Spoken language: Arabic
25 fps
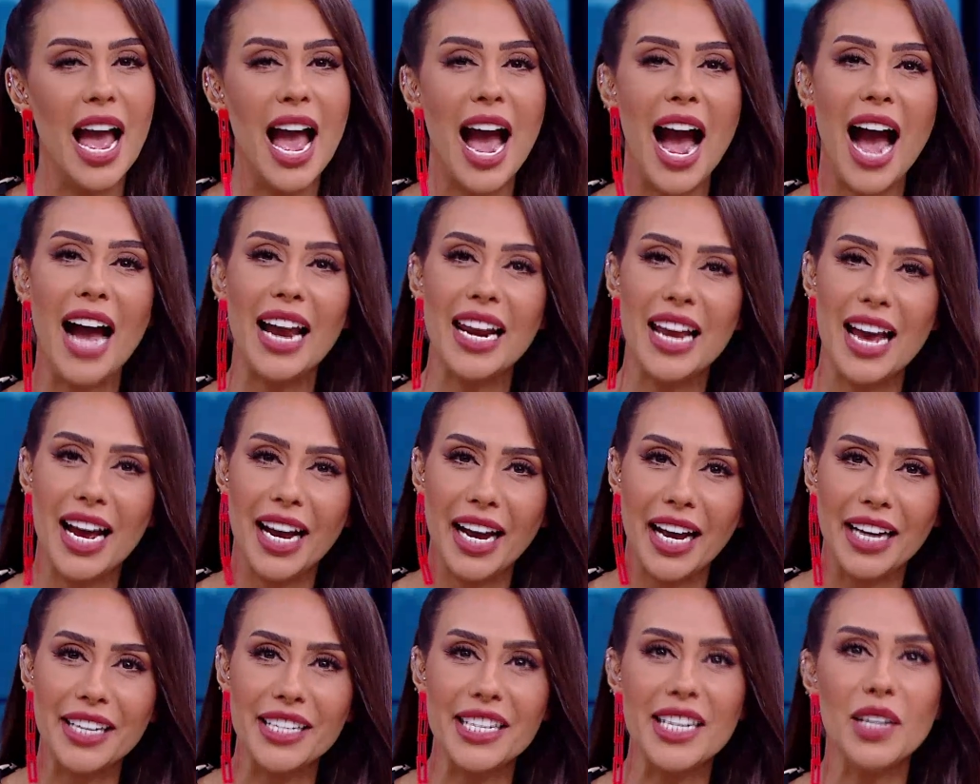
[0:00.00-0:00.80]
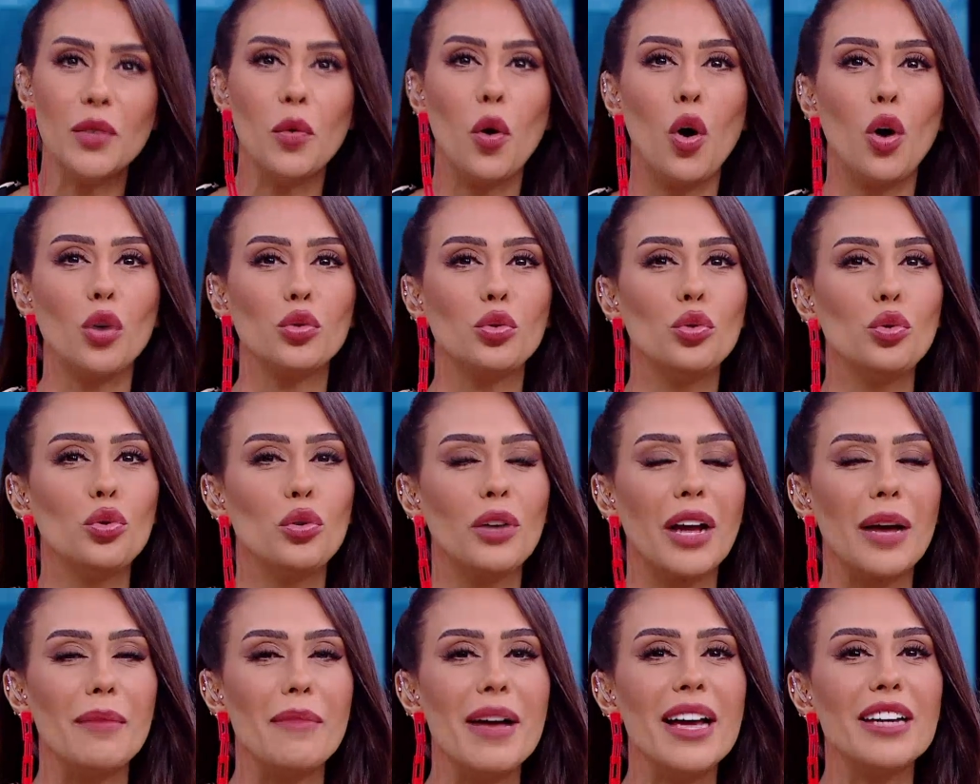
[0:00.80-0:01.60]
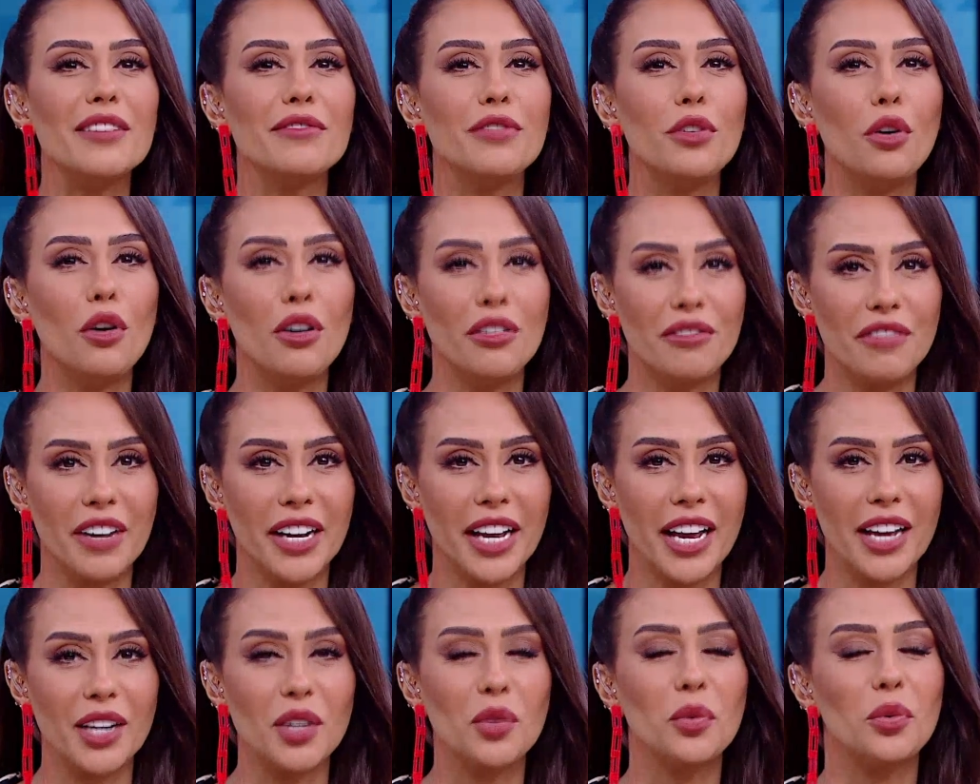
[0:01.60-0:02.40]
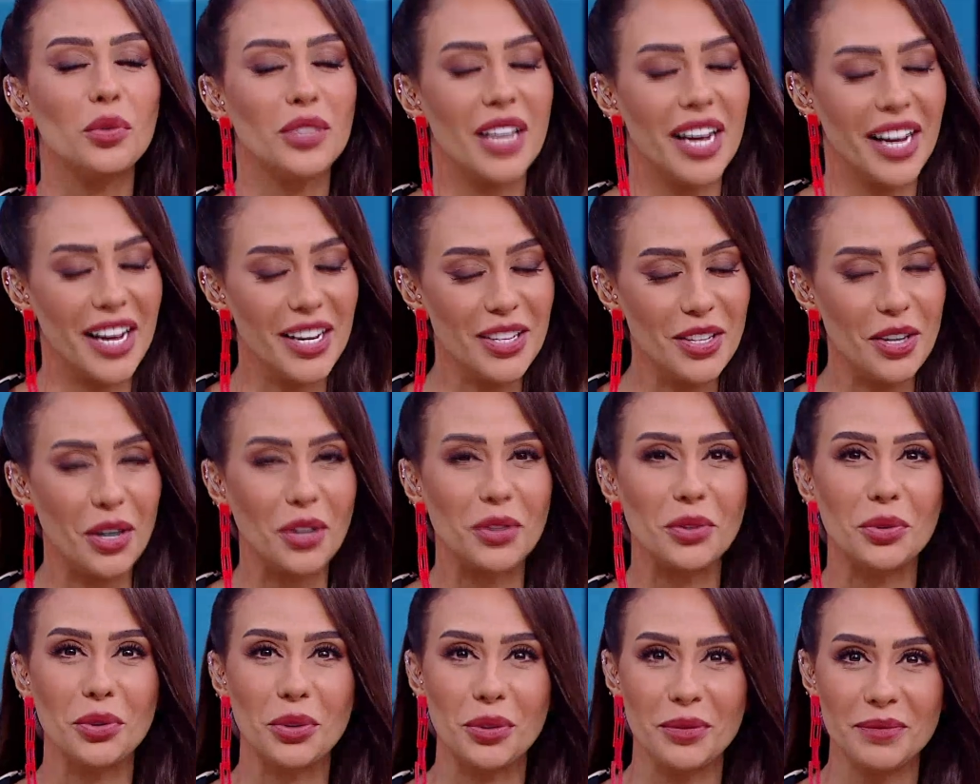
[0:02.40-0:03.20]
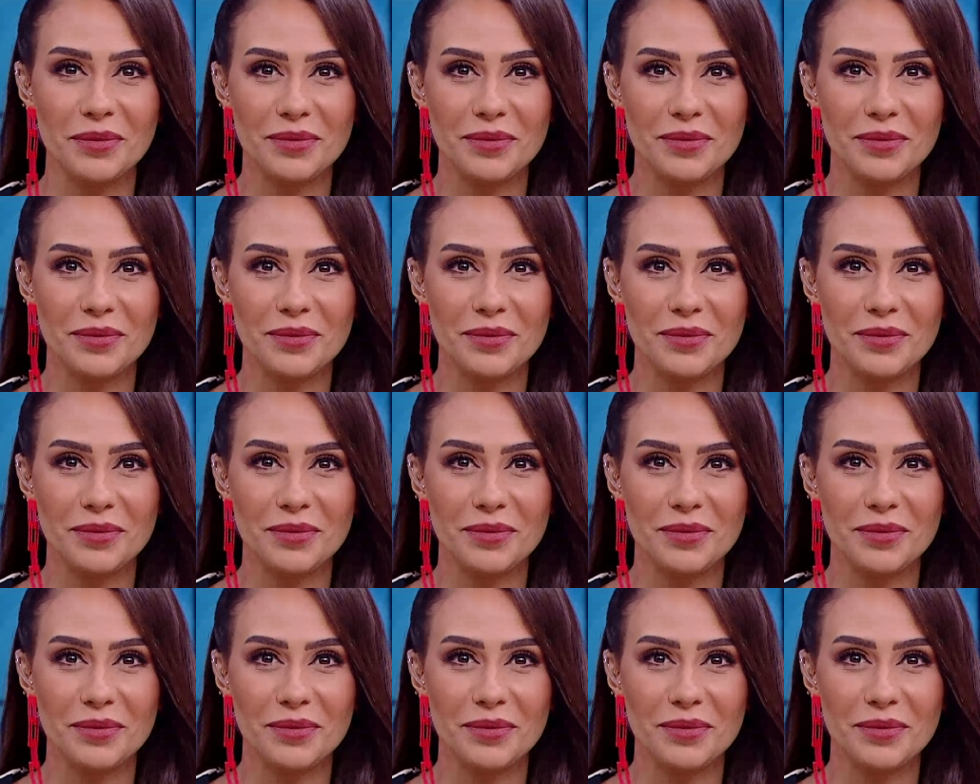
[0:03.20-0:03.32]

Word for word: على اغانيه وحضوره كمان في خرفكان وده كان رده